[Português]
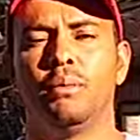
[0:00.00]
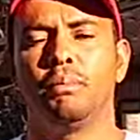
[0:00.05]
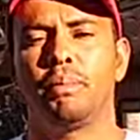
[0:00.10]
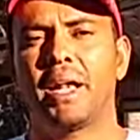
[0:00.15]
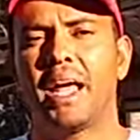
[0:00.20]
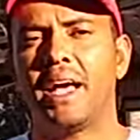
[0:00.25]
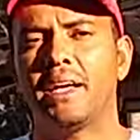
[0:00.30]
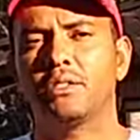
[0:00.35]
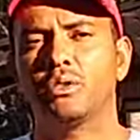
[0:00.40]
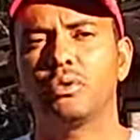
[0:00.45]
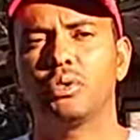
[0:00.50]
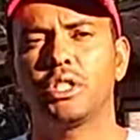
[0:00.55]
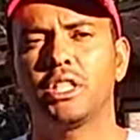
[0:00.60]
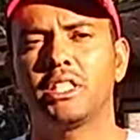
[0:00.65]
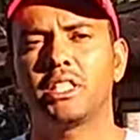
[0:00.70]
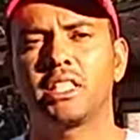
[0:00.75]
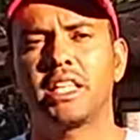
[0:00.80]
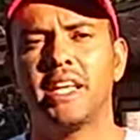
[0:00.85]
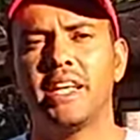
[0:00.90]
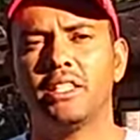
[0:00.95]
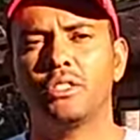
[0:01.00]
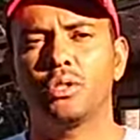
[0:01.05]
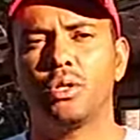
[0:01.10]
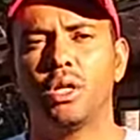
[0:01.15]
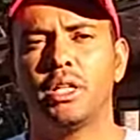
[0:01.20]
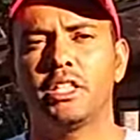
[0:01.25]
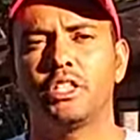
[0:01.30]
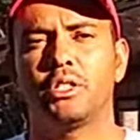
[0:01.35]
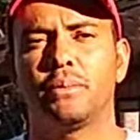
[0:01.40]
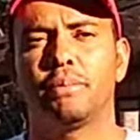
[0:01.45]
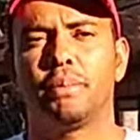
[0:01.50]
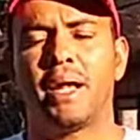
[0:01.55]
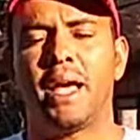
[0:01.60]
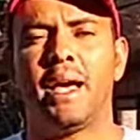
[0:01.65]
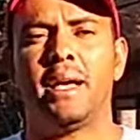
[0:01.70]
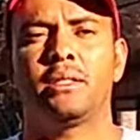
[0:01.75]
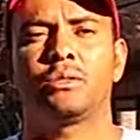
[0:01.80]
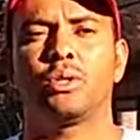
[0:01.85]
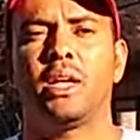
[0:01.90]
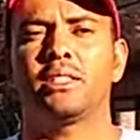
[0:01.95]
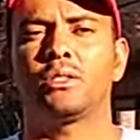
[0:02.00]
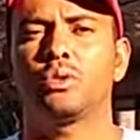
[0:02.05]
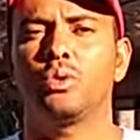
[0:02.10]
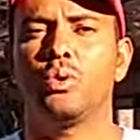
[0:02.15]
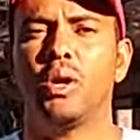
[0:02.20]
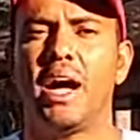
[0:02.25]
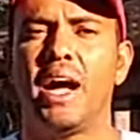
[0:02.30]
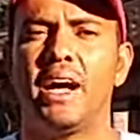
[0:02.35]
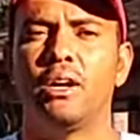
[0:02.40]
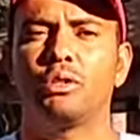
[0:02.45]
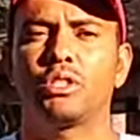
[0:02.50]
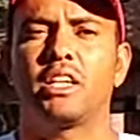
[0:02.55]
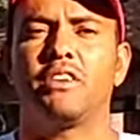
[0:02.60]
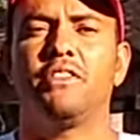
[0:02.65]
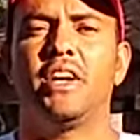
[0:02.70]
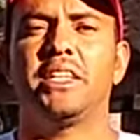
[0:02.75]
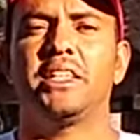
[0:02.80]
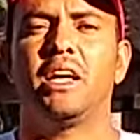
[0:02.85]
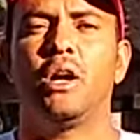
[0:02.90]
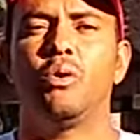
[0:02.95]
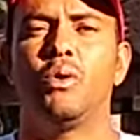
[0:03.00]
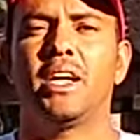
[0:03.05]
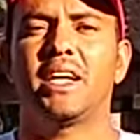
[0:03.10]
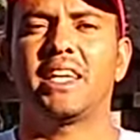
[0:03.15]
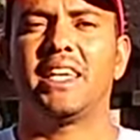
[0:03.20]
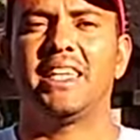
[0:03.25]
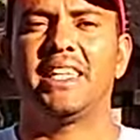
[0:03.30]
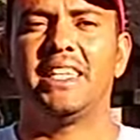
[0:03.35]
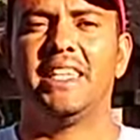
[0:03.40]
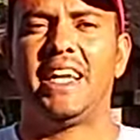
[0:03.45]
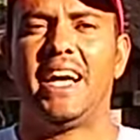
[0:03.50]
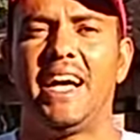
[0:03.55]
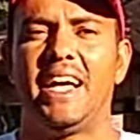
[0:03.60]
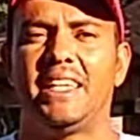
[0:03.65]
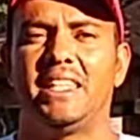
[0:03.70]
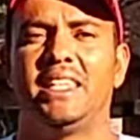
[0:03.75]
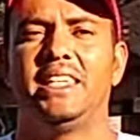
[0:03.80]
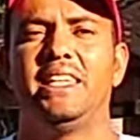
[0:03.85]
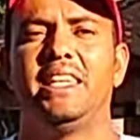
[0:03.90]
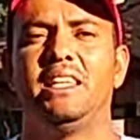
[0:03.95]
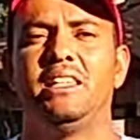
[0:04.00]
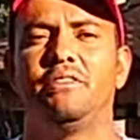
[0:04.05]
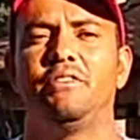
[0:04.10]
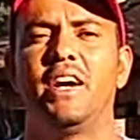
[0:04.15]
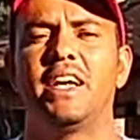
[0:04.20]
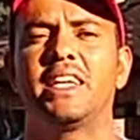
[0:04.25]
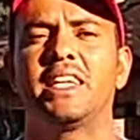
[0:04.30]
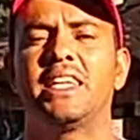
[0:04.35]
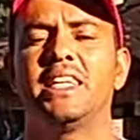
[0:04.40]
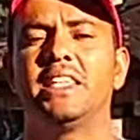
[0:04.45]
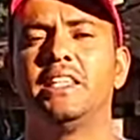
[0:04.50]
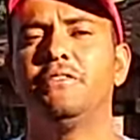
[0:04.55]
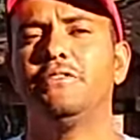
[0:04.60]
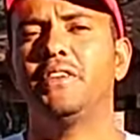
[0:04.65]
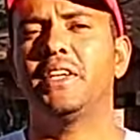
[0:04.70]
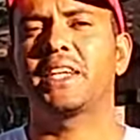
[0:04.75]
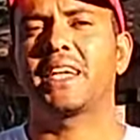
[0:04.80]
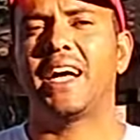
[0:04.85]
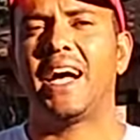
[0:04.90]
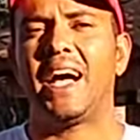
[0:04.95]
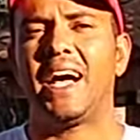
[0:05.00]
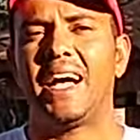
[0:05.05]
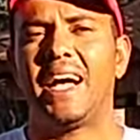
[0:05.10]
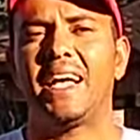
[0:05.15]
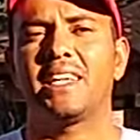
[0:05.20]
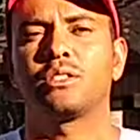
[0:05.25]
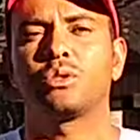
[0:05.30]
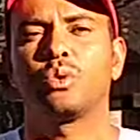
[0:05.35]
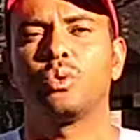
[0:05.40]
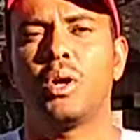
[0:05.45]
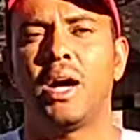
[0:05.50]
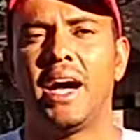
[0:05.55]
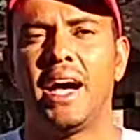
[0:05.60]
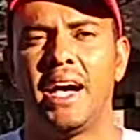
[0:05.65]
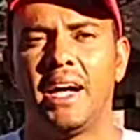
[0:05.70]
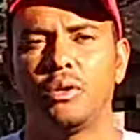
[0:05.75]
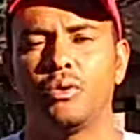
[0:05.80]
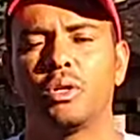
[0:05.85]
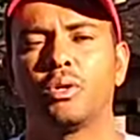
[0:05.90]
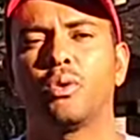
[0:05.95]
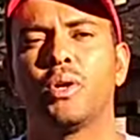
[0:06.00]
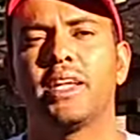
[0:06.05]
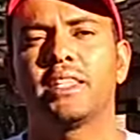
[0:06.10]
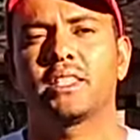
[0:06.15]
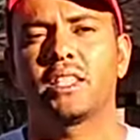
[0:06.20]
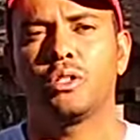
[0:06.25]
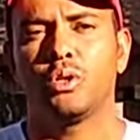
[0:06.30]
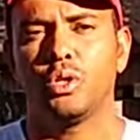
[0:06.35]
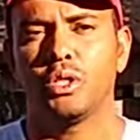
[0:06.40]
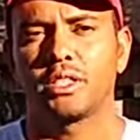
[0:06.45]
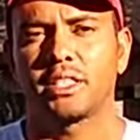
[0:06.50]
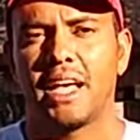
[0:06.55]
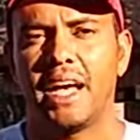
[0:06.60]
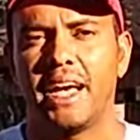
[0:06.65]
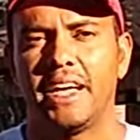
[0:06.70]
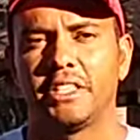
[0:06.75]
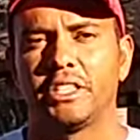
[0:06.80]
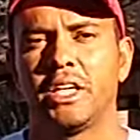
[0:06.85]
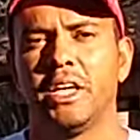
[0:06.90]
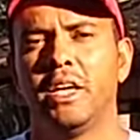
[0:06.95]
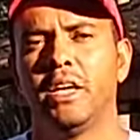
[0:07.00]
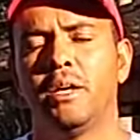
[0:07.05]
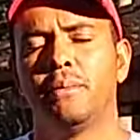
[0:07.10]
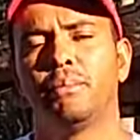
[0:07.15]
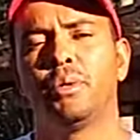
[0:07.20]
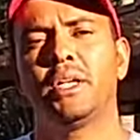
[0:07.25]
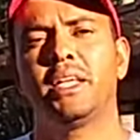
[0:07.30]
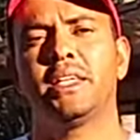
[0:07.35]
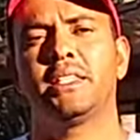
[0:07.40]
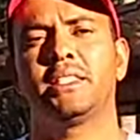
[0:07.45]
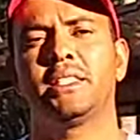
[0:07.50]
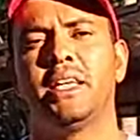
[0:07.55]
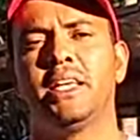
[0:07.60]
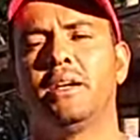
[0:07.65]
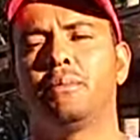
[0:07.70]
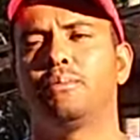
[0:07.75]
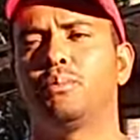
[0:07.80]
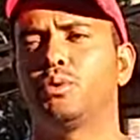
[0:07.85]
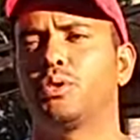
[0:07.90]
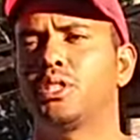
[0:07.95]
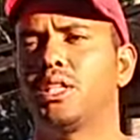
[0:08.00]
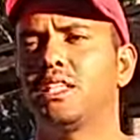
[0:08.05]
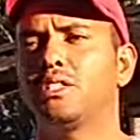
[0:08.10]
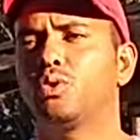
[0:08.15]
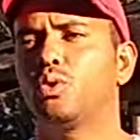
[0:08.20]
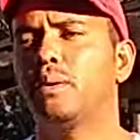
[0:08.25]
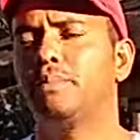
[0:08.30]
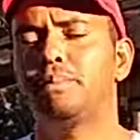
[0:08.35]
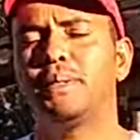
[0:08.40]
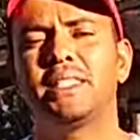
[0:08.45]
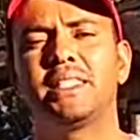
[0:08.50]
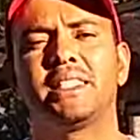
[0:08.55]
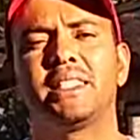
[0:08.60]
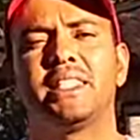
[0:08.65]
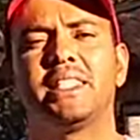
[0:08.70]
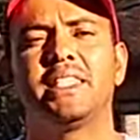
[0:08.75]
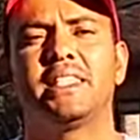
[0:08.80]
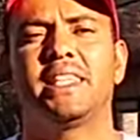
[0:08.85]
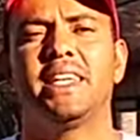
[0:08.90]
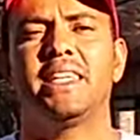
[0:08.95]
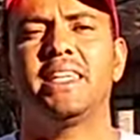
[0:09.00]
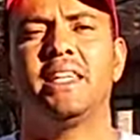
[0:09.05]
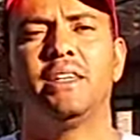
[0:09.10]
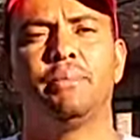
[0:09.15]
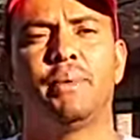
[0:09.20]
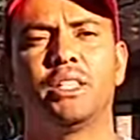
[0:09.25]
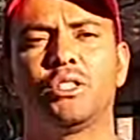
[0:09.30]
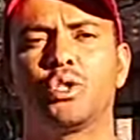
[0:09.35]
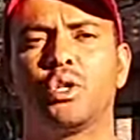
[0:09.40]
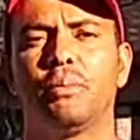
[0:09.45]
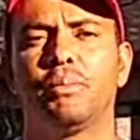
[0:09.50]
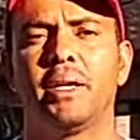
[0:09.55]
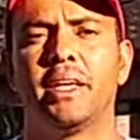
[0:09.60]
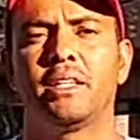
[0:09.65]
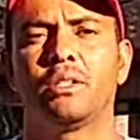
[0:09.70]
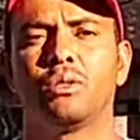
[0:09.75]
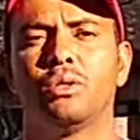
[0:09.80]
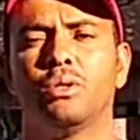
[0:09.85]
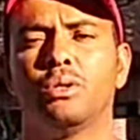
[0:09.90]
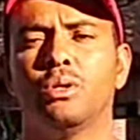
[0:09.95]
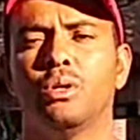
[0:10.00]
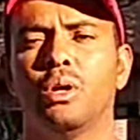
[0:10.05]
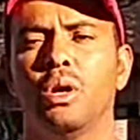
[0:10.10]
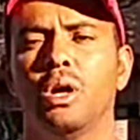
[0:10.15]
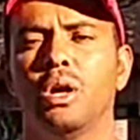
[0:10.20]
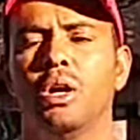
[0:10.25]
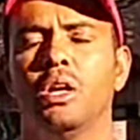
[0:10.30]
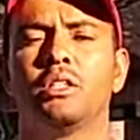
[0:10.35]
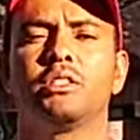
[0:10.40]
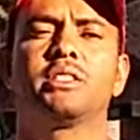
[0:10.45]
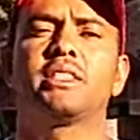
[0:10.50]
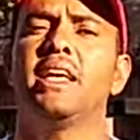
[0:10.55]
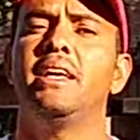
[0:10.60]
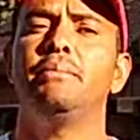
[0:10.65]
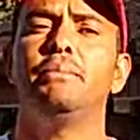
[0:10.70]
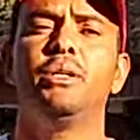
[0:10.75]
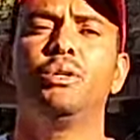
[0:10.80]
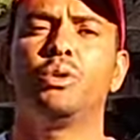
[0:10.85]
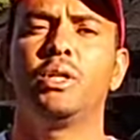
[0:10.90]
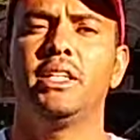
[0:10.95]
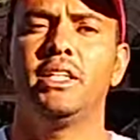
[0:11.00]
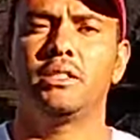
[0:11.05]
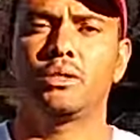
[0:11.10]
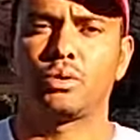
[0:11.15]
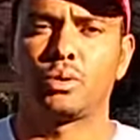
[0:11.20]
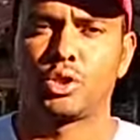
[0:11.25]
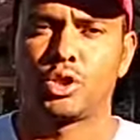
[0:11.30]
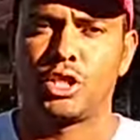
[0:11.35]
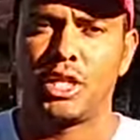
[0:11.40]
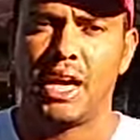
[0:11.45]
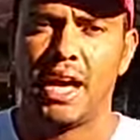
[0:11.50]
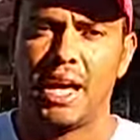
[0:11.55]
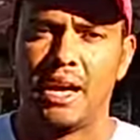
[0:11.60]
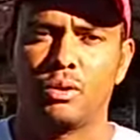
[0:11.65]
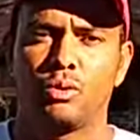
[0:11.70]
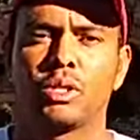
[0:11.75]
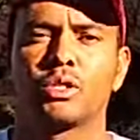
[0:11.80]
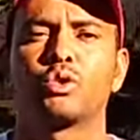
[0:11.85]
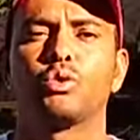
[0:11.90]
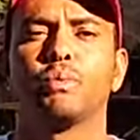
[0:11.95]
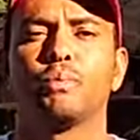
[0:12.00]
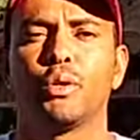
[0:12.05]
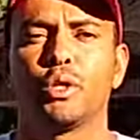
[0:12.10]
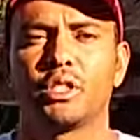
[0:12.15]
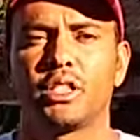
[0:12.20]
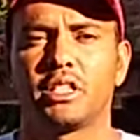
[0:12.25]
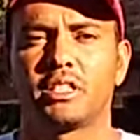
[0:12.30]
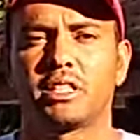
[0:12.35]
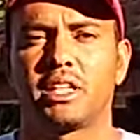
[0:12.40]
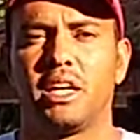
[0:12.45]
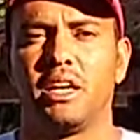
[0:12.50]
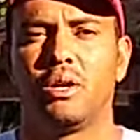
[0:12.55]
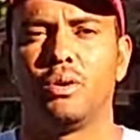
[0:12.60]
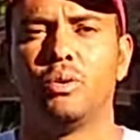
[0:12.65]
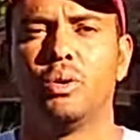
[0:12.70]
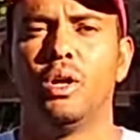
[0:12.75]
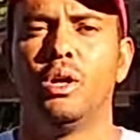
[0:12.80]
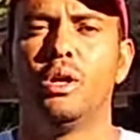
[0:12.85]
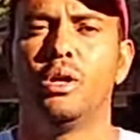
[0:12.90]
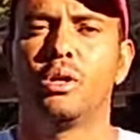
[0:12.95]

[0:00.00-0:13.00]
Prazo de 3 horas de prazo, a sua água já vai dar uma clareada. Ele vai clarificar a sua água com essa dosagem. Por exemplo, se a sua piscina tem aí mais ou menos 100 mil litros de água, uma suposição,